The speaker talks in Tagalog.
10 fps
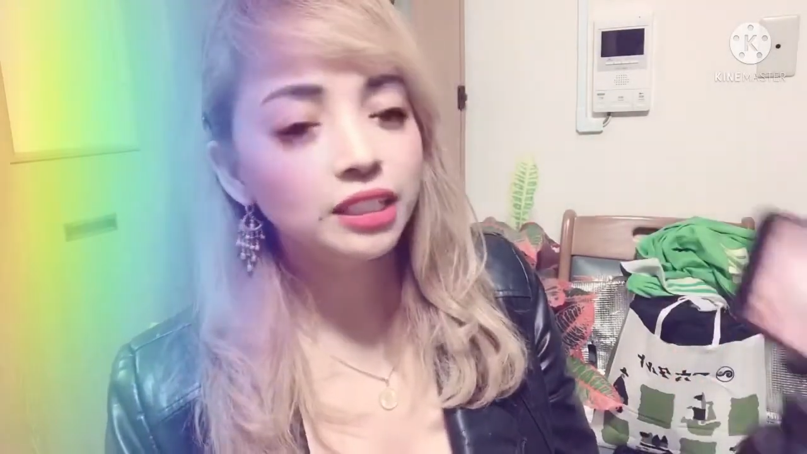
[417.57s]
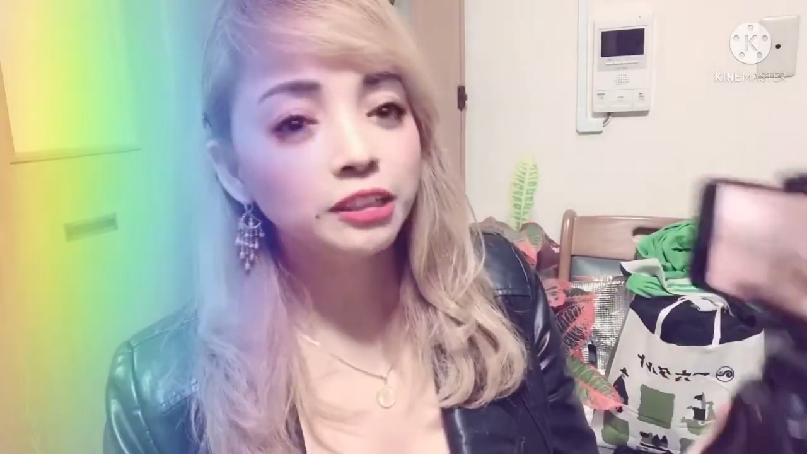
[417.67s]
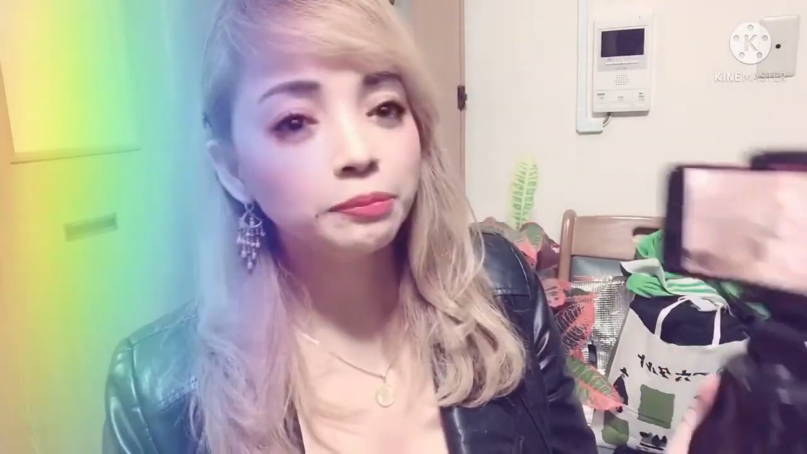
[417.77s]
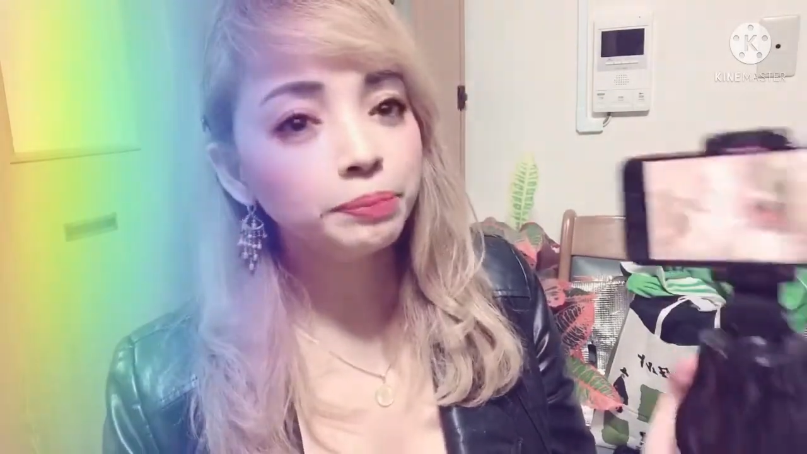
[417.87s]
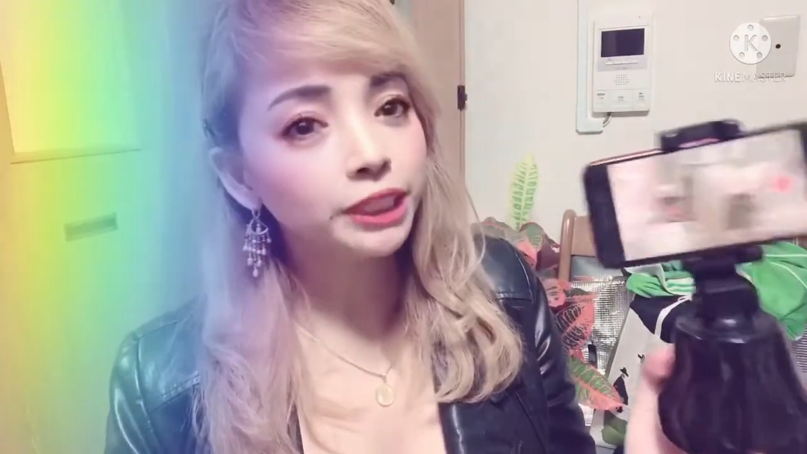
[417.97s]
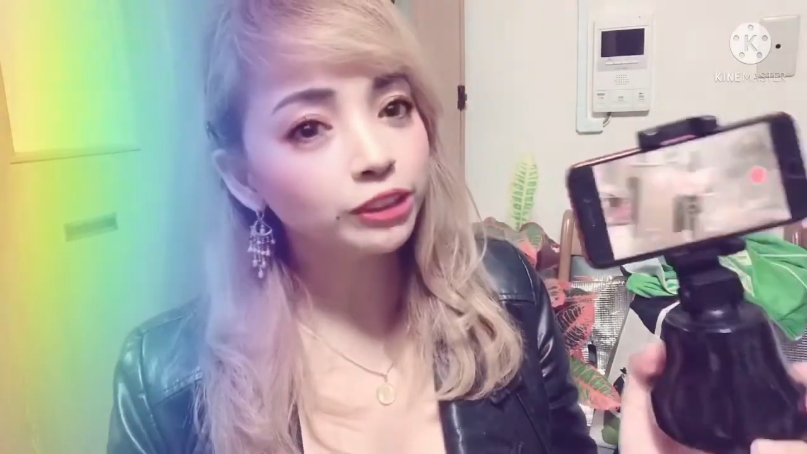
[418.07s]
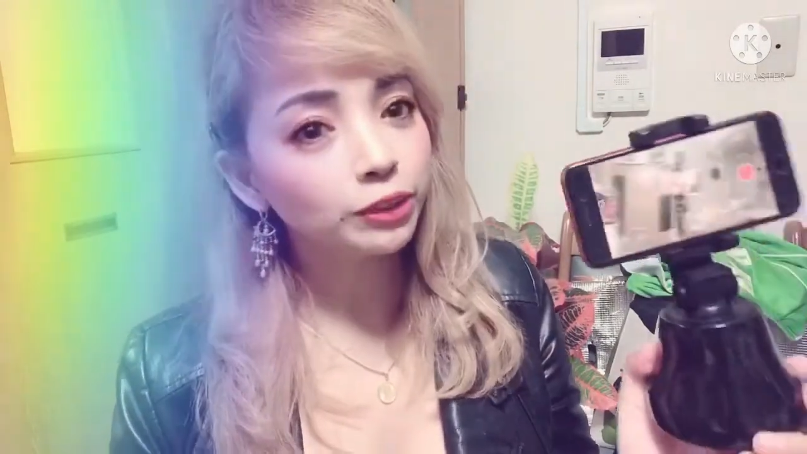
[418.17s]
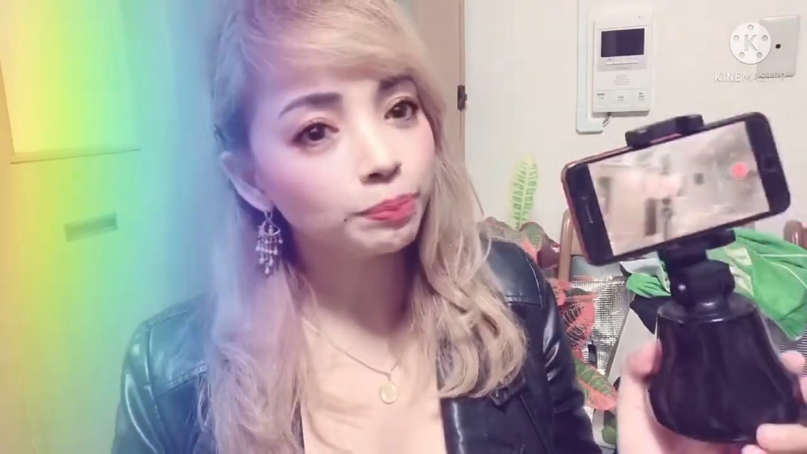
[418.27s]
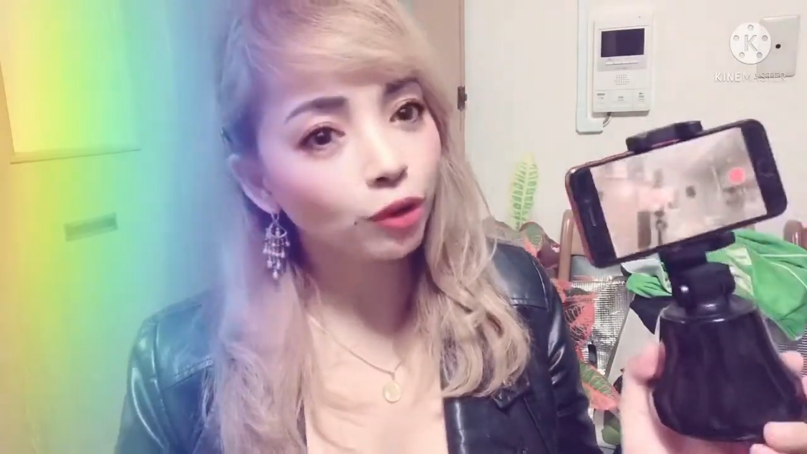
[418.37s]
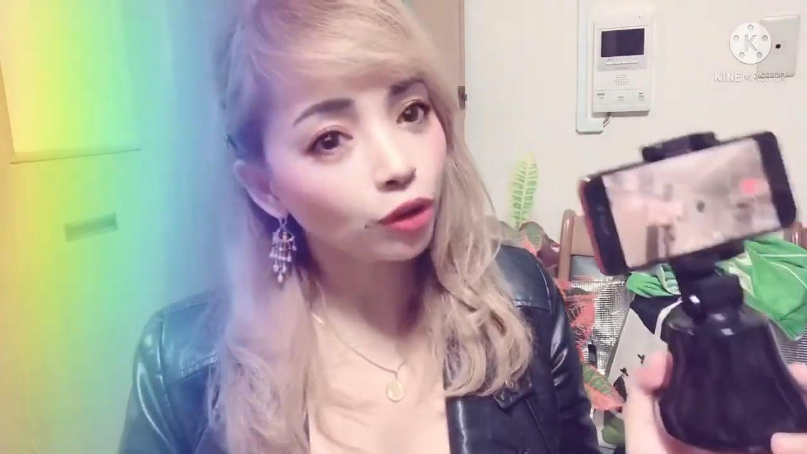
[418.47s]
First of
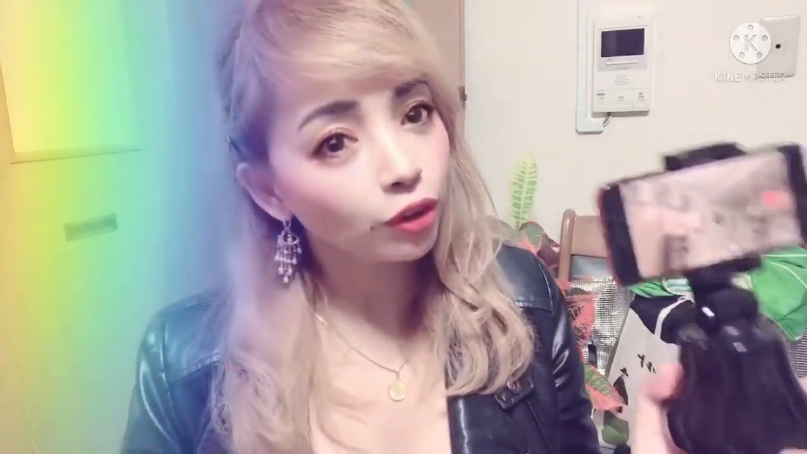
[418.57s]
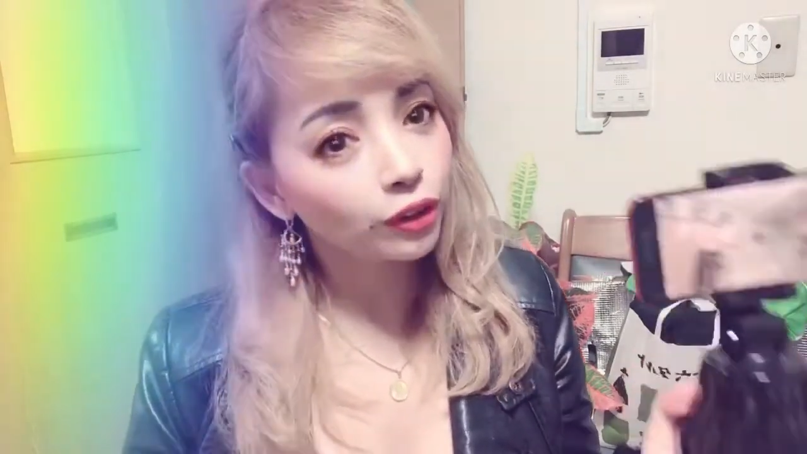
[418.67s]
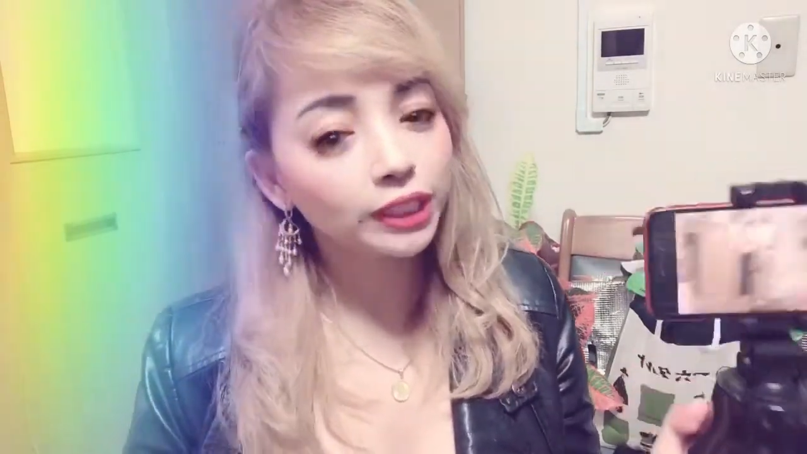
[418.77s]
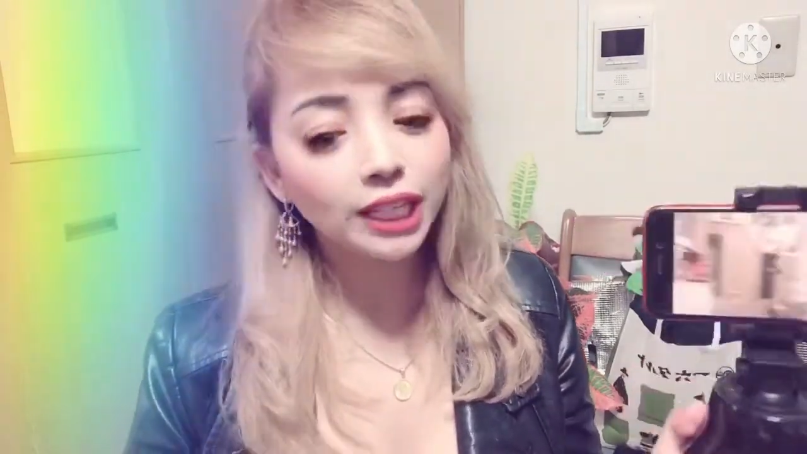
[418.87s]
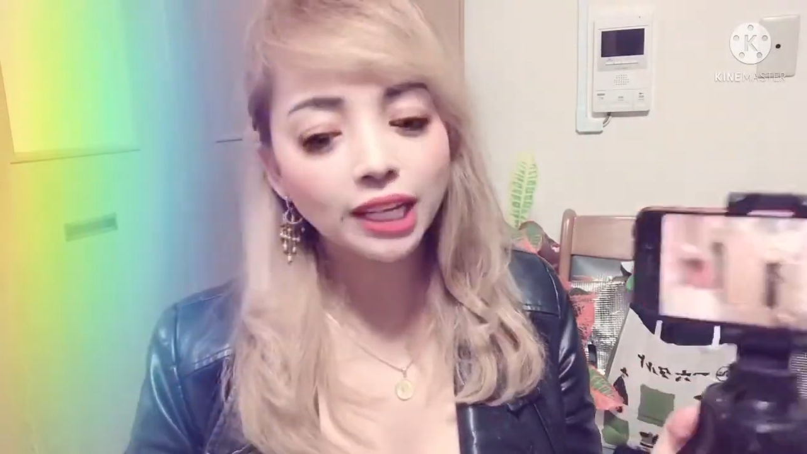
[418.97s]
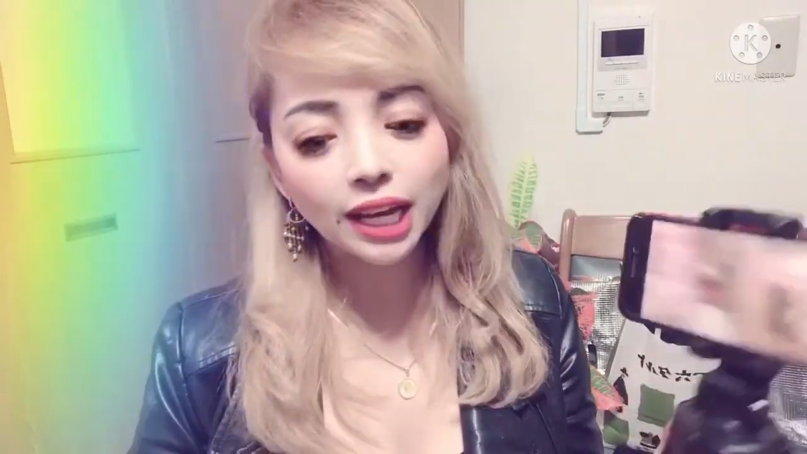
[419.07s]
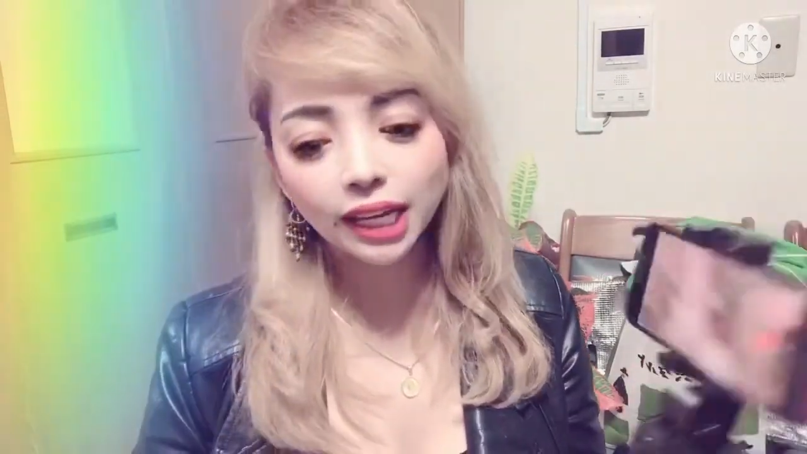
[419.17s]
all, kailangan